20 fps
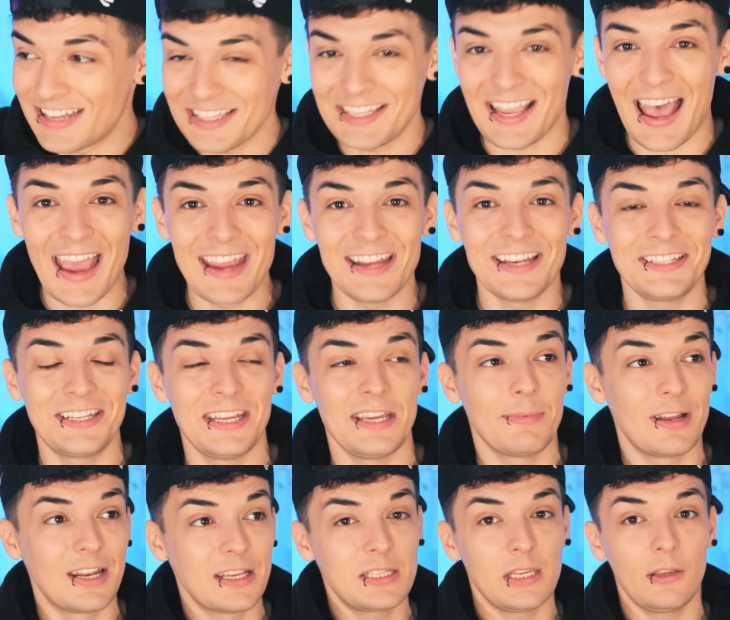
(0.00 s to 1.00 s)
das eine
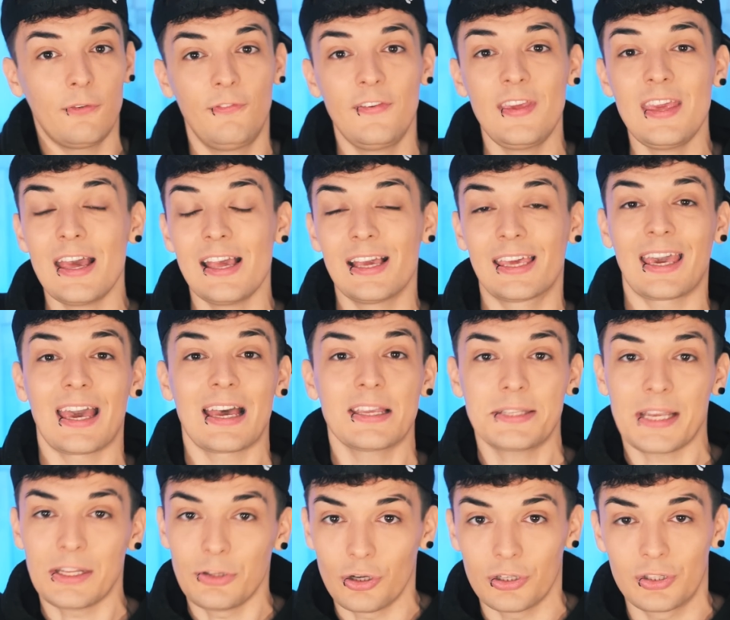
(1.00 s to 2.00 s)
Thema, das sich viel
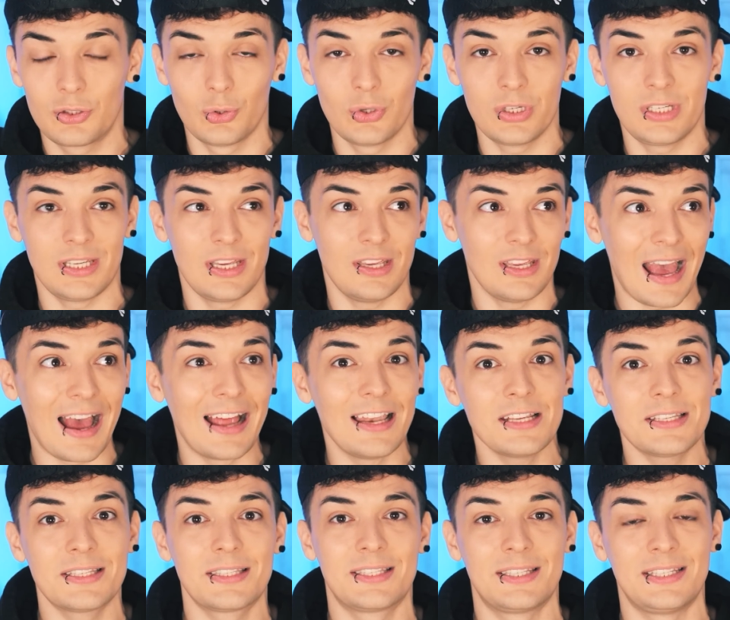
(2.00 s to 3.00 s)
krasser noch durch
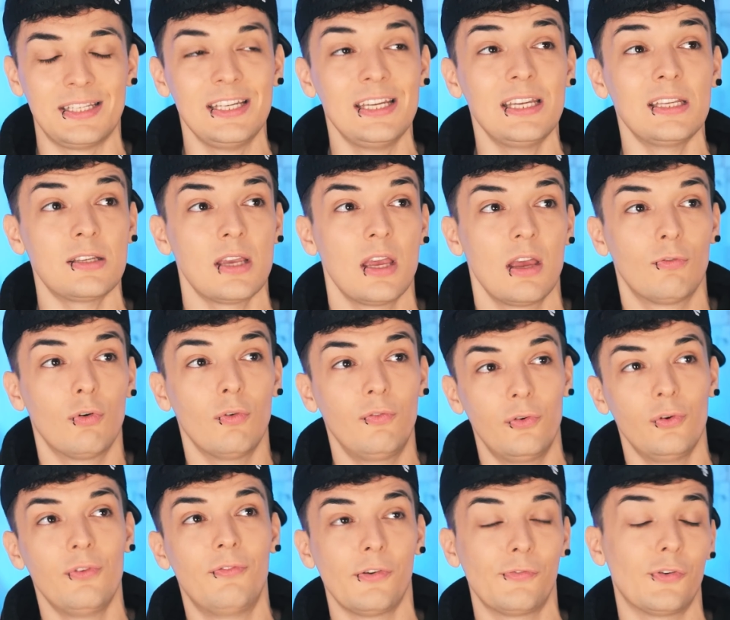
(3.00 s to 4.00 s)
alles zieht,
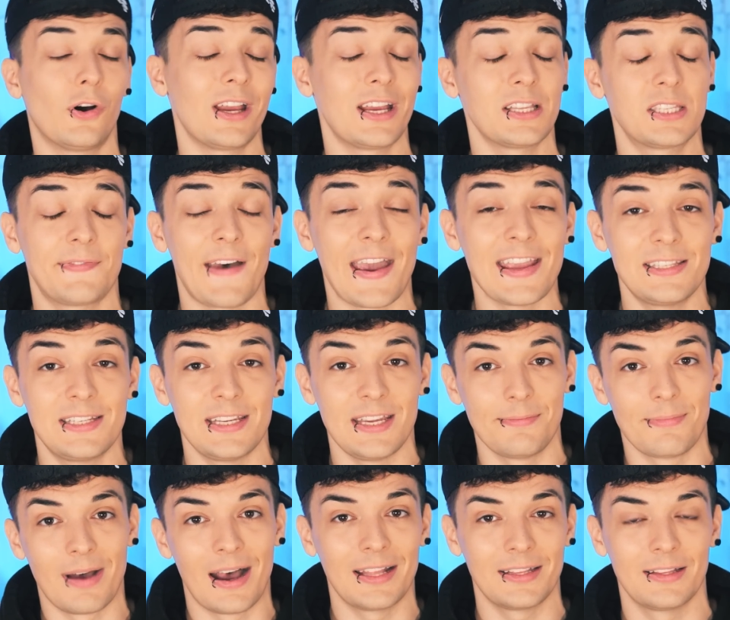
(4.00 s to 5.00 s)
wofür wir vorher zwei
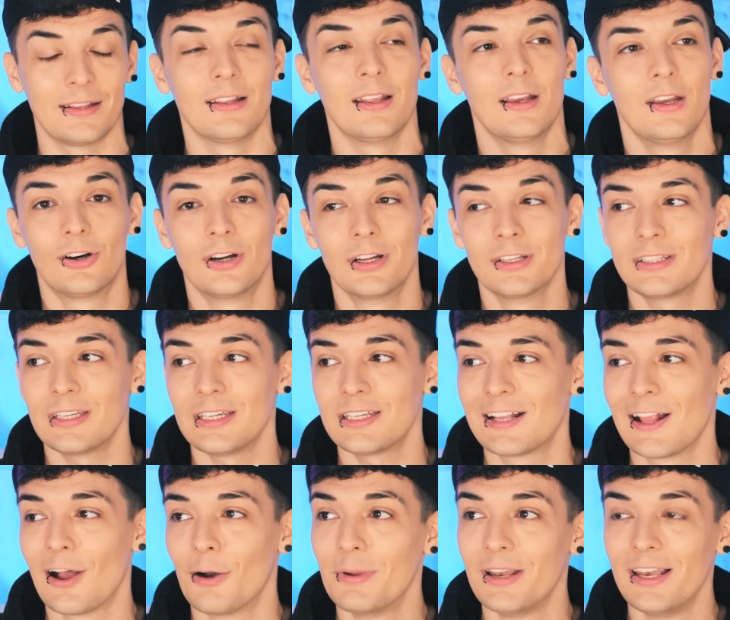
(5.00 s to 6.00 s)
Themen hatten. Und ich
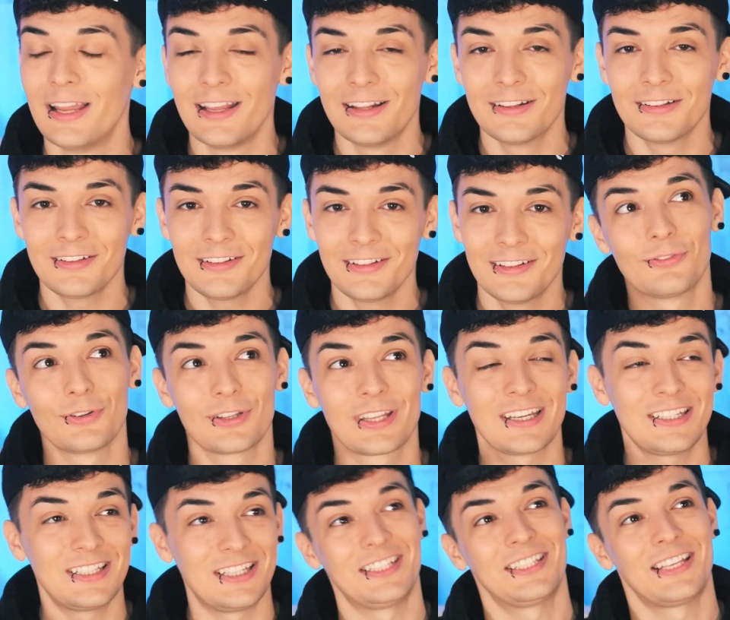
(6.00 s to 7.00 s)
glaube, Lin wird
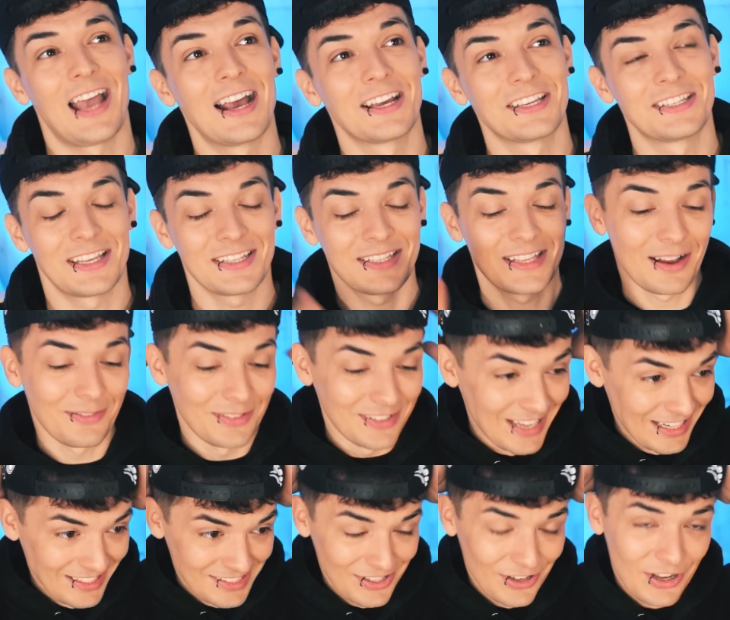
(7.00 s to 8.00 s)
richtig da gesessen haben und
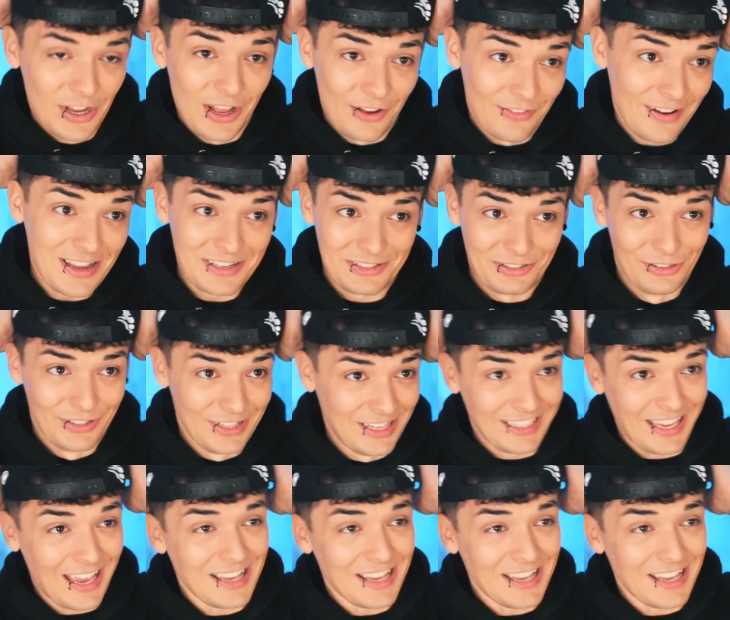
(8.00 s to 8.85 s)
denken so, was für eine